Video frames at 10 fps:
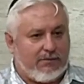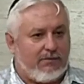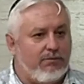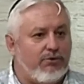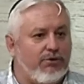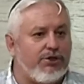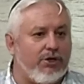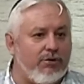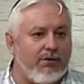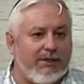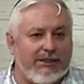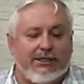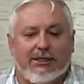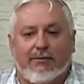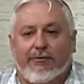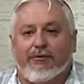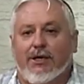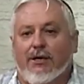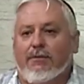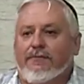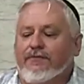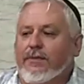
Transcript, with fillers: будучи руководителями в храме.